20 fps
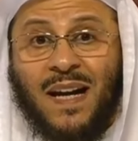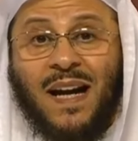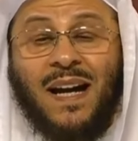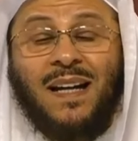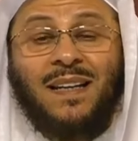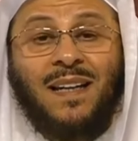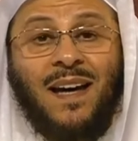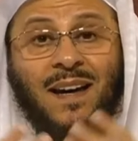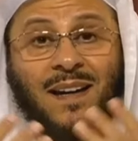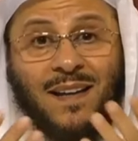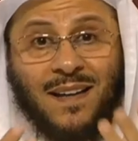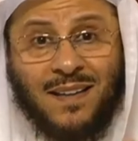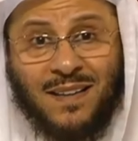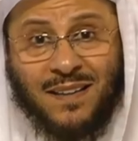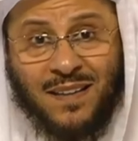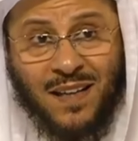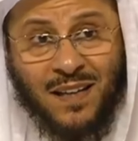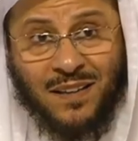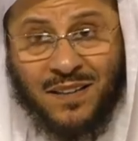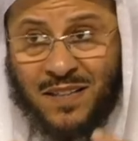على أقل
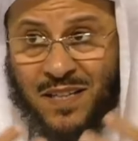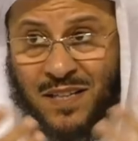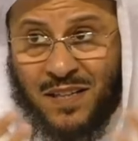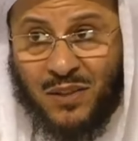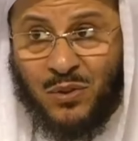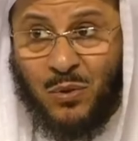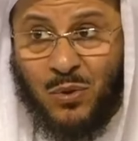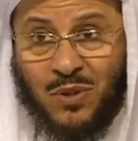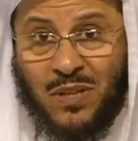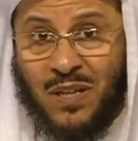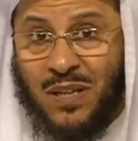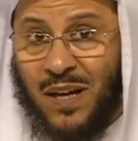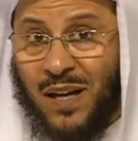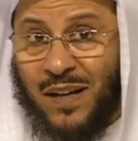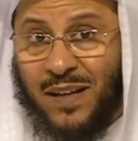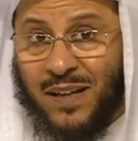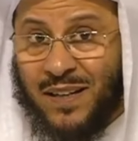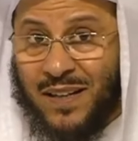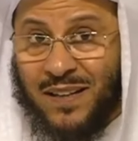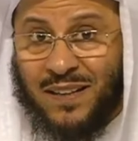تقدير يدعو
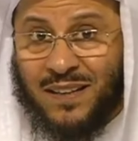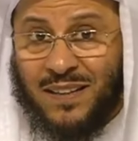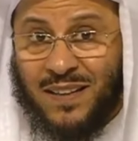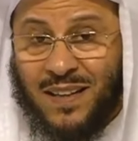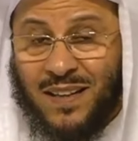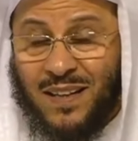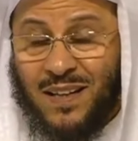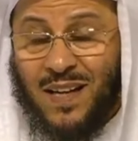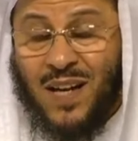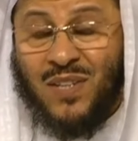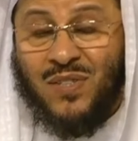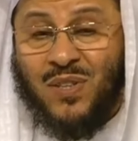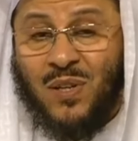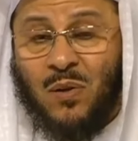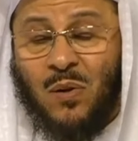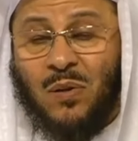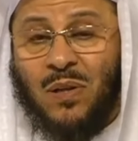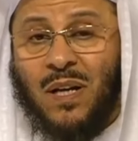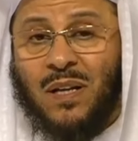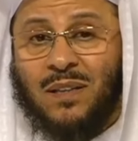للآخرين أسأل
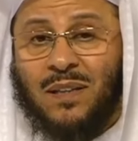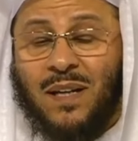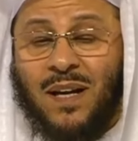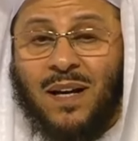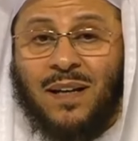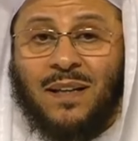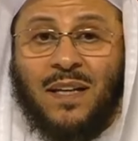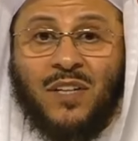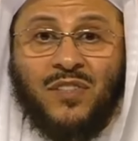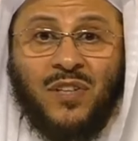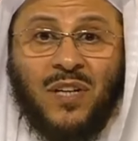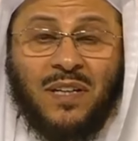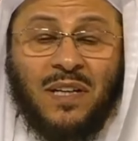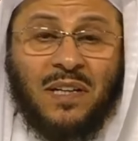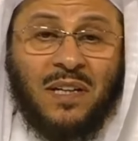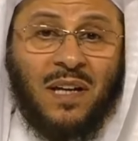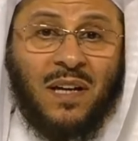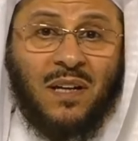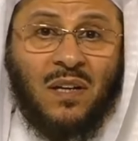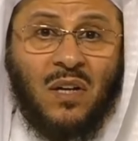الله تعالى
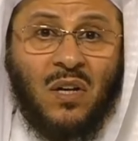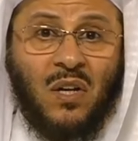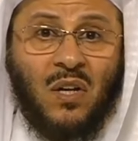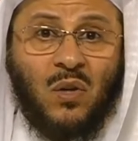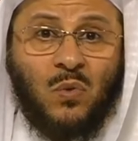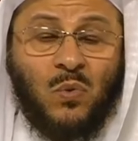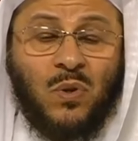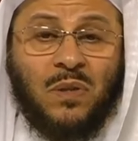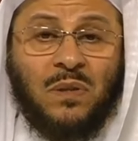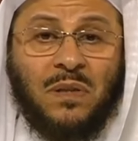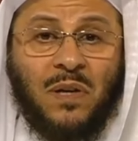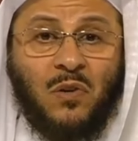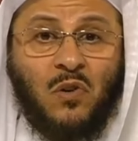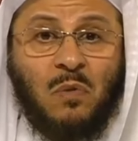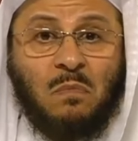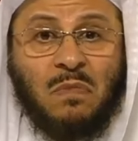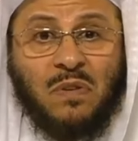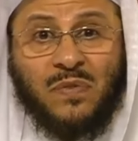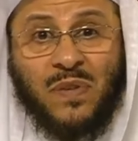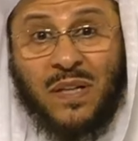يجعلنا
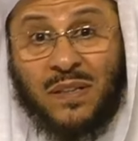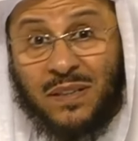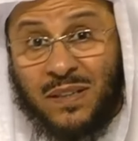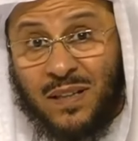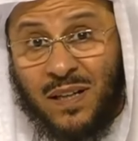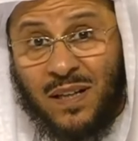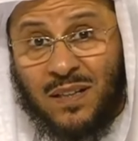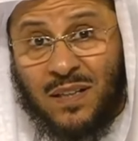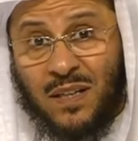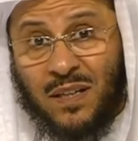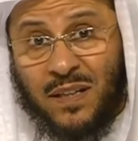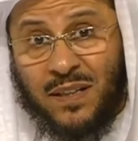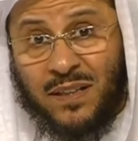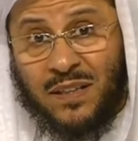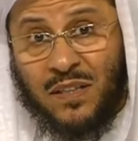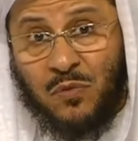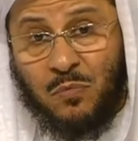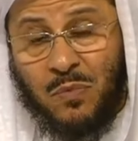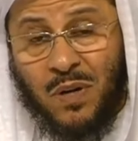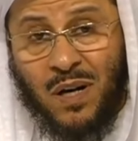وإياكم مفاتيح
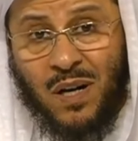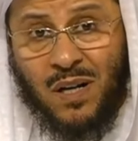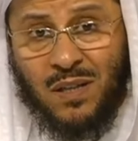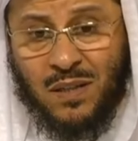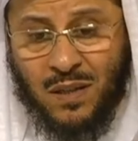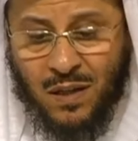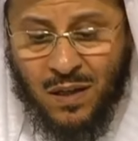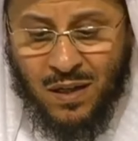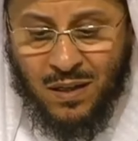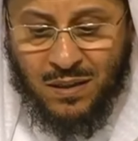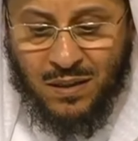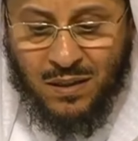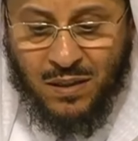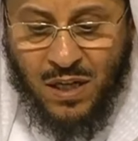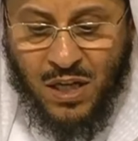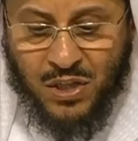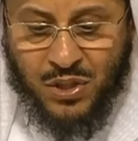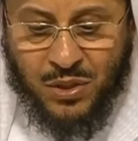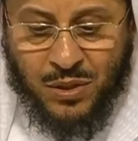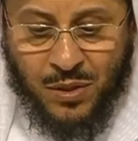للخير مغاليق
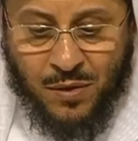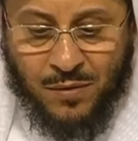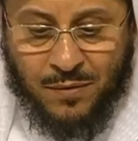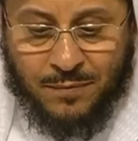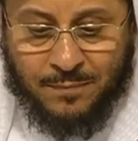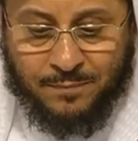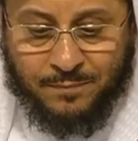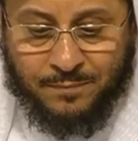للشر